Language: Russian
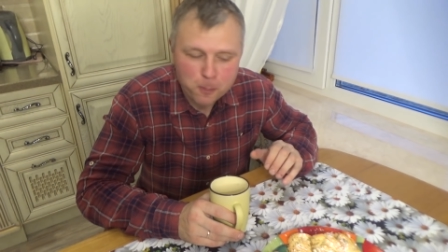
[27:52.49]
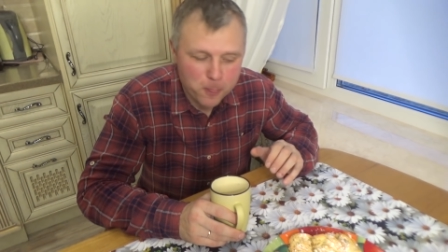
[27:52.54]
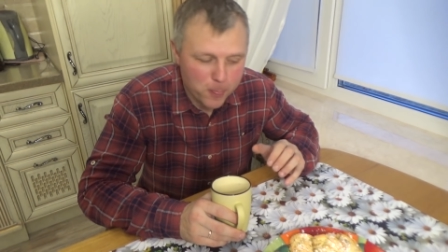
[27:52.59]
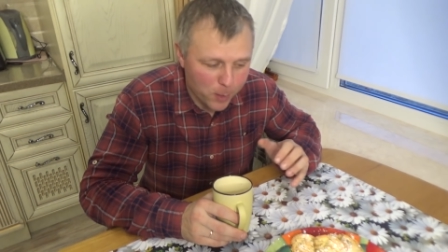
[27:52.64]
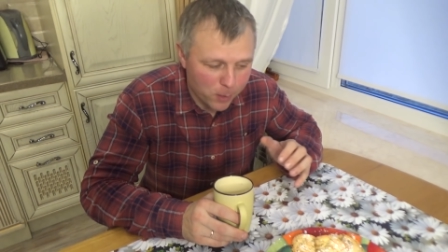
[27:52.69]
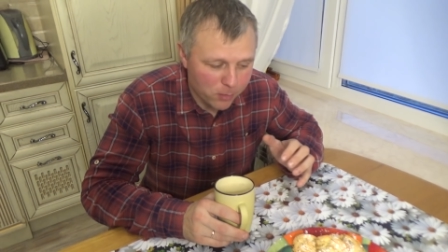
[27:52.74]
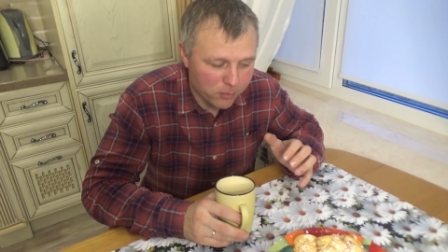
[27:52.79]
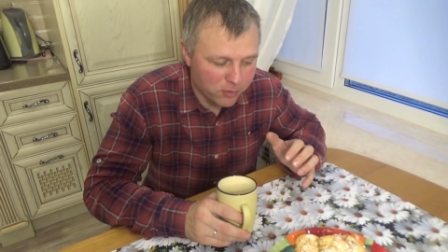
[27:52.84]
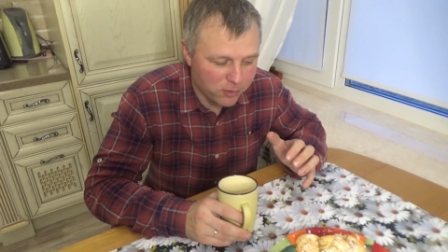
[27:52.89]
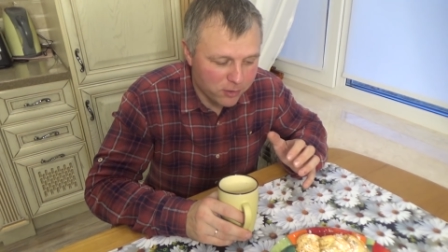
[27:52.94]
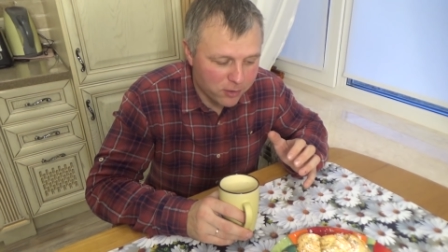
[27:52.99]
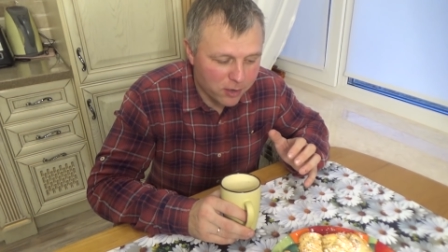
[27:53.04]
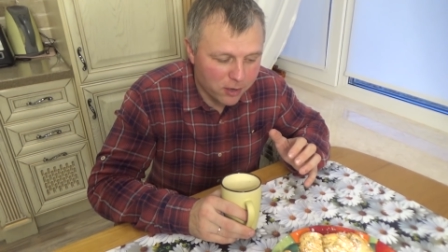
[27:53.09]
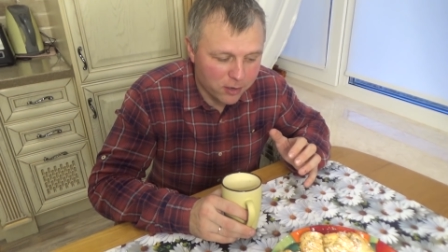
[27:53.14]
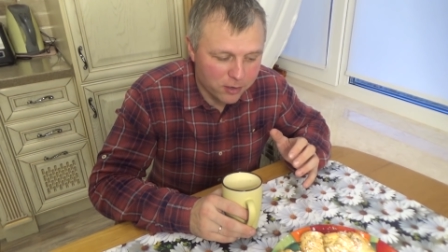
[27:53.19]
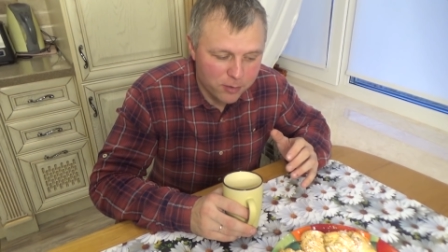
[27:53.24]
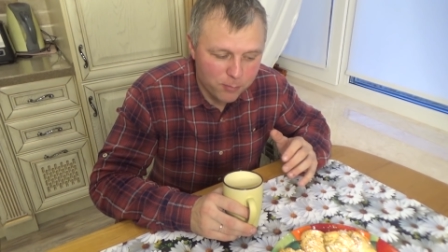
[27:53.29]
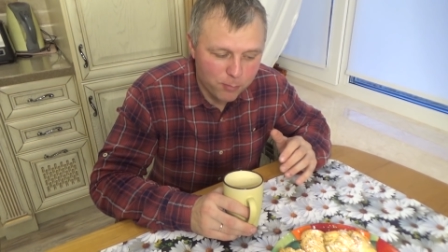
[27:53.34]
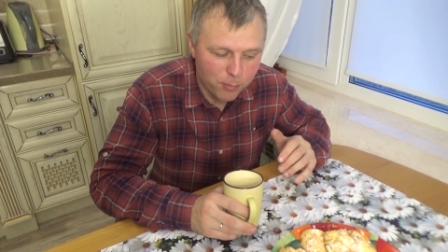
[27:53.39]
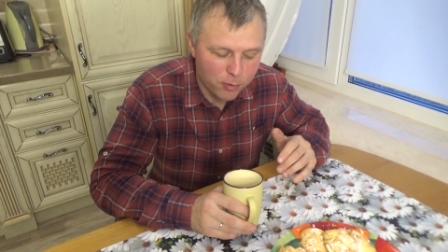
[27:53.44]

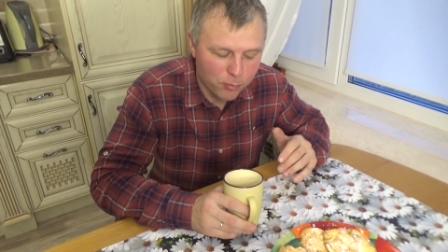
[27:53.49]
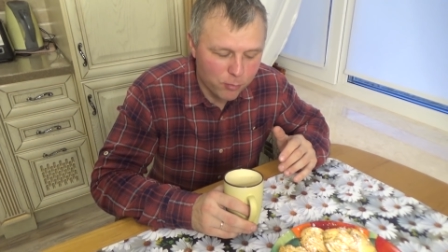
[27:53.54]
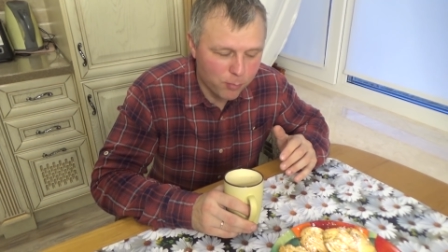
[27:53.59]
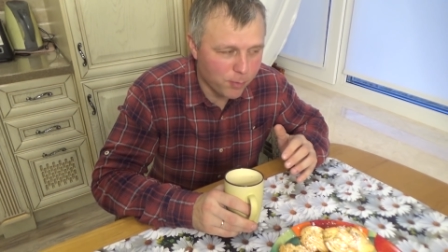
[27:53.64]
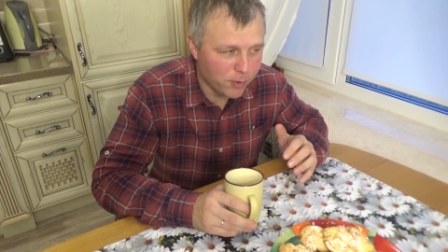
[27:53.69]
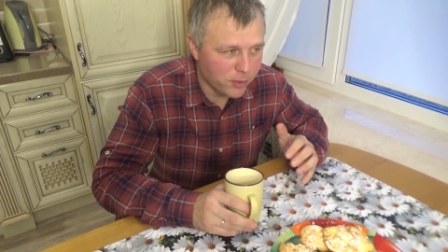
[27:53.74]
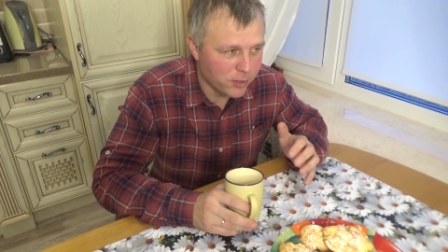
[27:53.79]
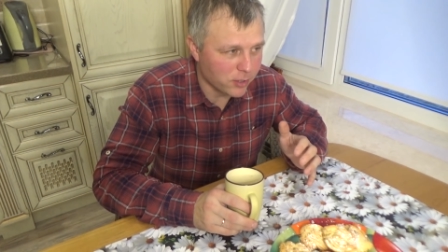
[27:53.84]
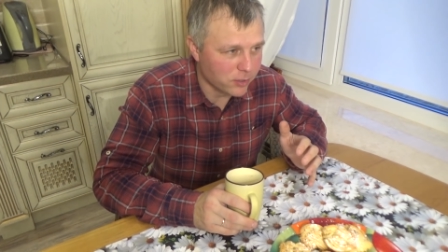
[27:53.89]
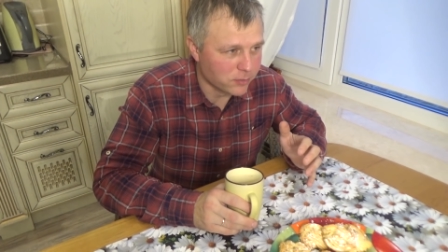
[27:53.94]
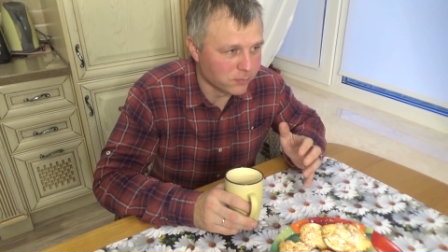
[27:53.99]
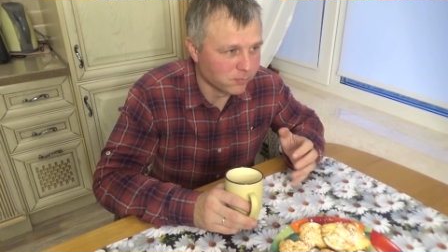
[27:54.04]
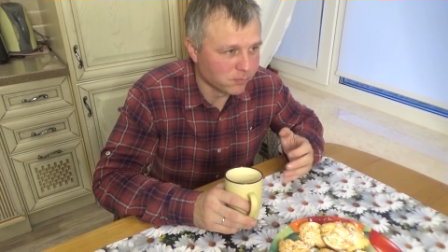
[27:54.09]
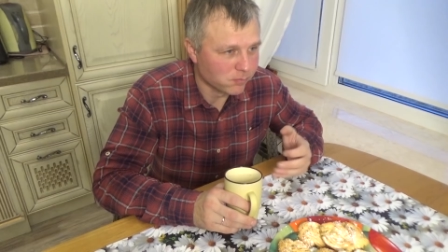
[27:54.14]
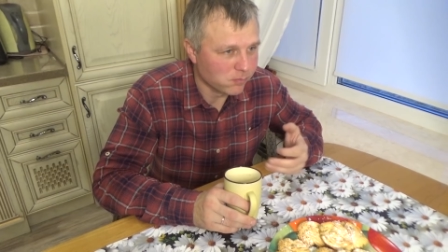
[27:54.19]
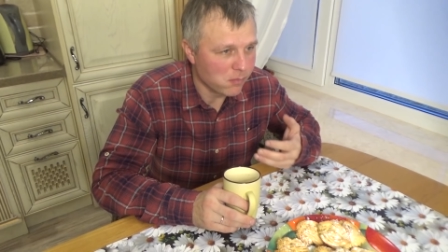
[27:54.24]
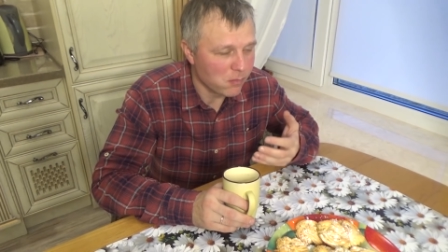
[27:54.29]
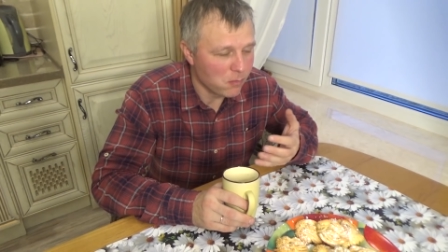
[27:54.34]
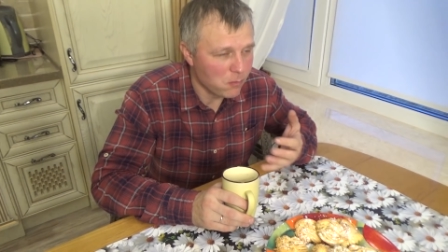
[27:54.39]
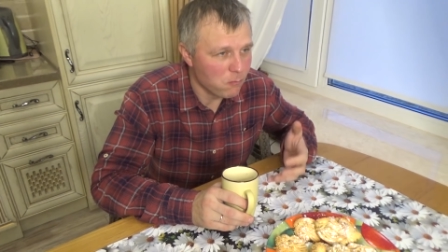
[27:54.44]
никак не могу понять,
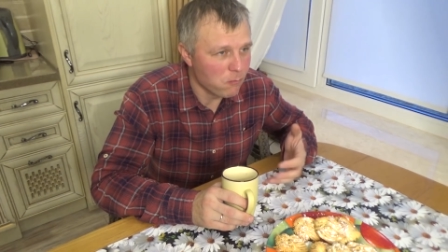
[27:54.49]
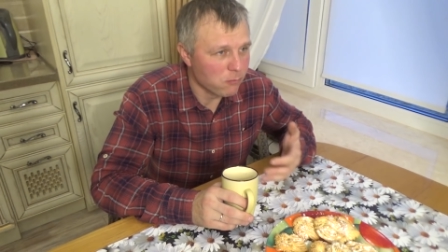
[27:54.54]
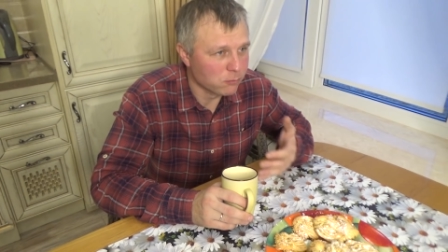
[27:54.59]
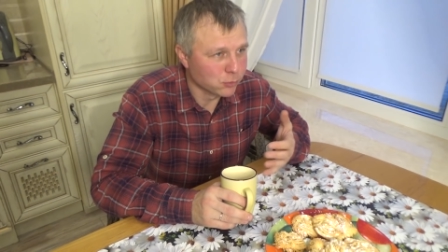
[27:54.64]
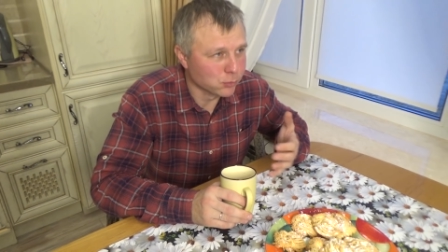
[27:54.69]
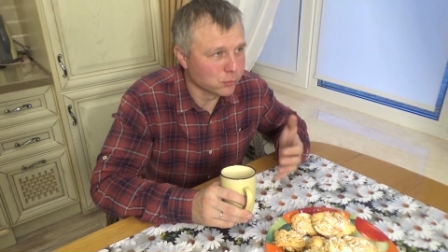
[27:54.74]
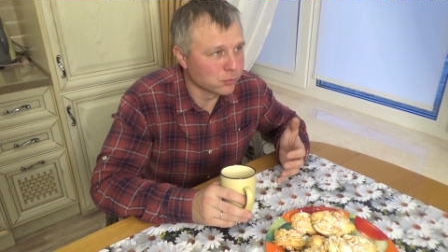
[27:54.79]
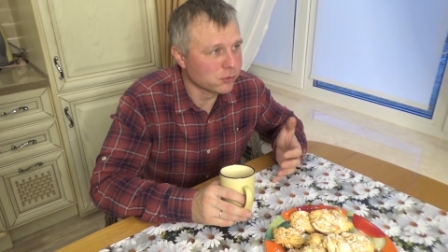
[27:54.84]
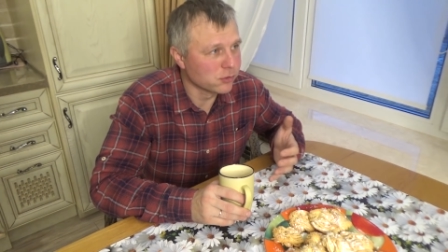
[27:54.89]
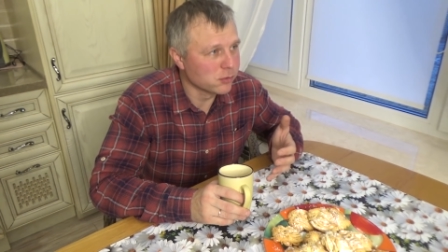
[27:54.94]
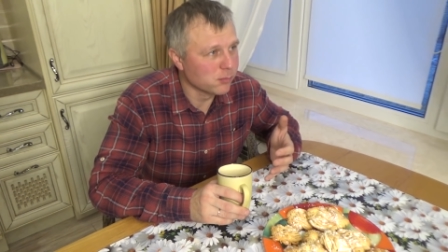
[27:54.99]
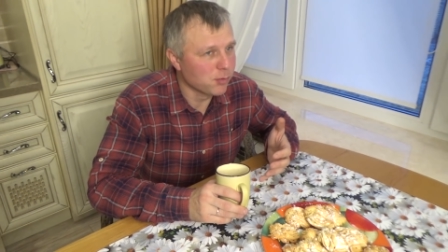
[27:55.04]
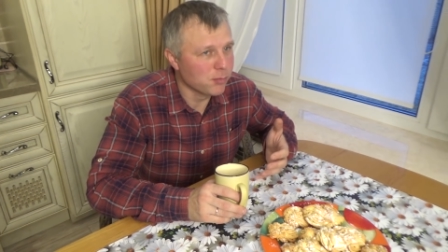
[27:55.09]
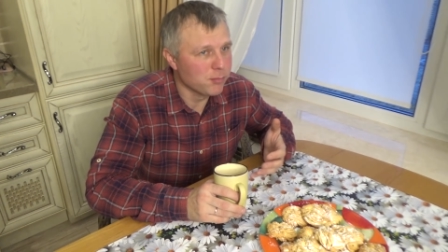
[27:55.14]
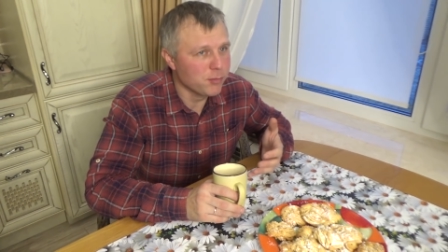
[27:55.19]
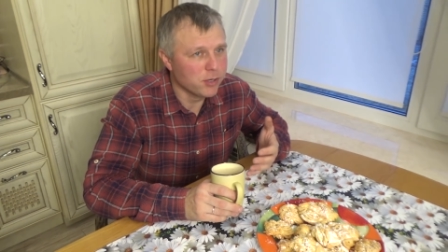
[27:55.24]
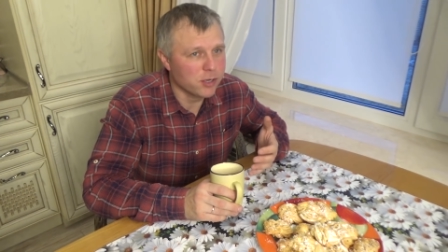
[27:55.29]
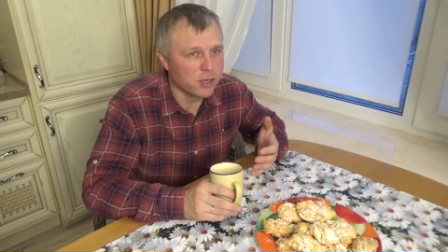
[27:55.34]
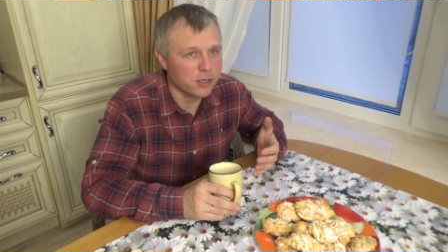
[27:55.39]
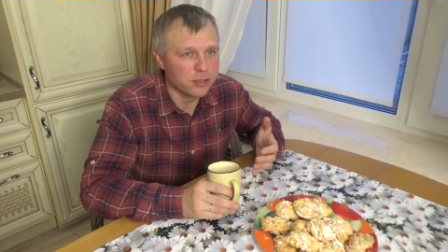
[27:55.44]
что же
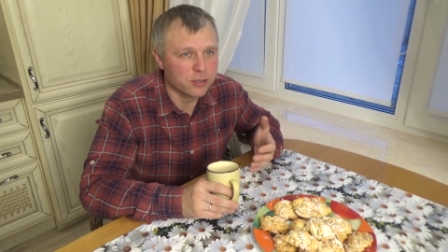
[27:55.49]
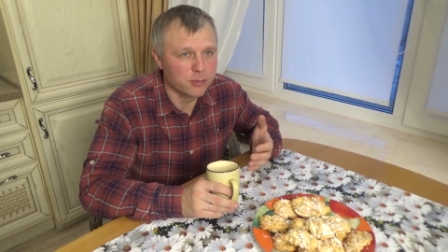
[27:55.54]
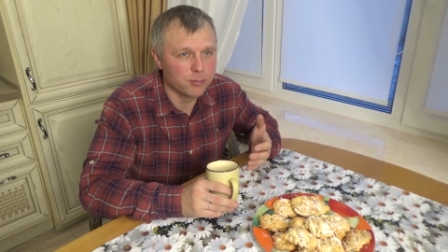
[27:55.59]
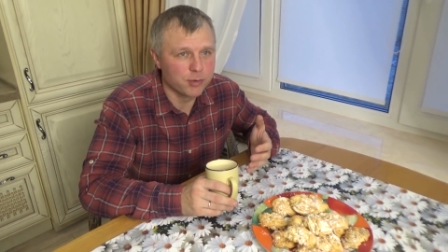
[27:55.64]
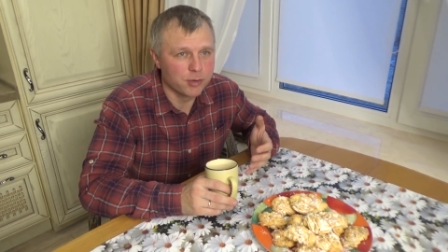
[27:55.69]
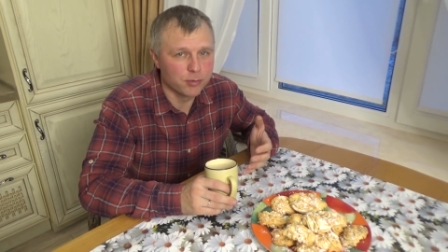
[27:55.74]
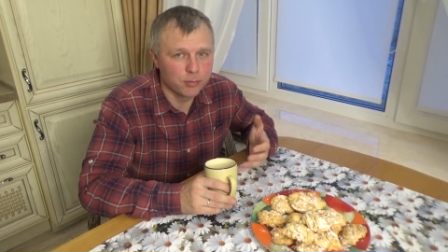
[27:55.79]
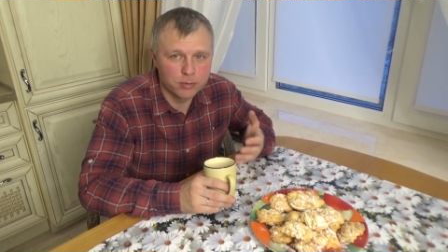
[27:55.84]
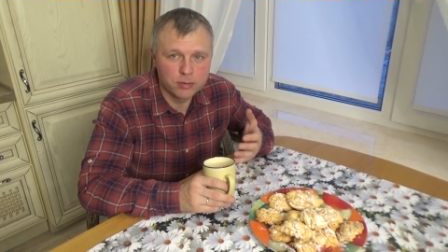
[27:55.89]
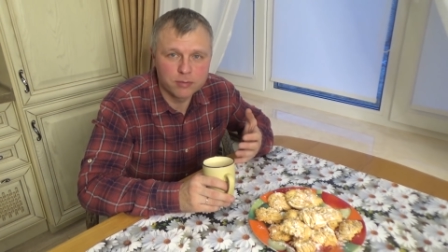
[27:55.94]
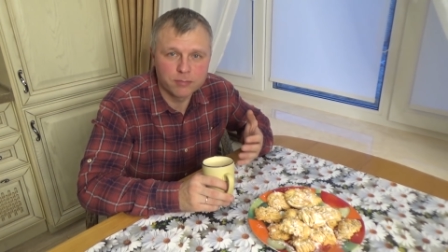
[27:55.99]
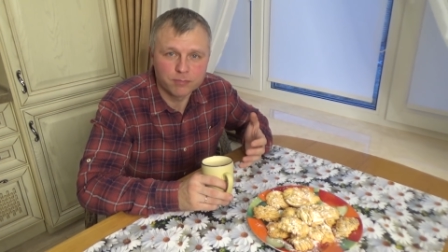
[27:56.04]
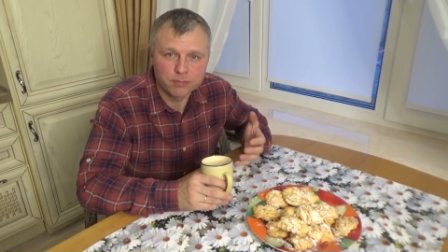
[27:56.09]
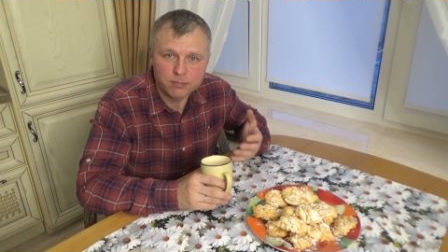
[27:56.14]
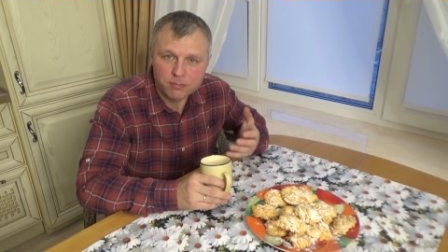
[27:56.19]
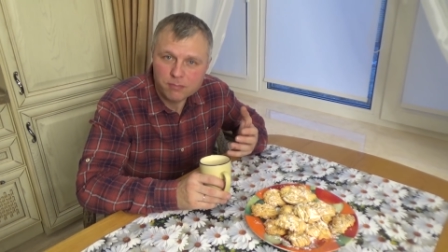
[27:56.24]
напоминает ты мне. Вот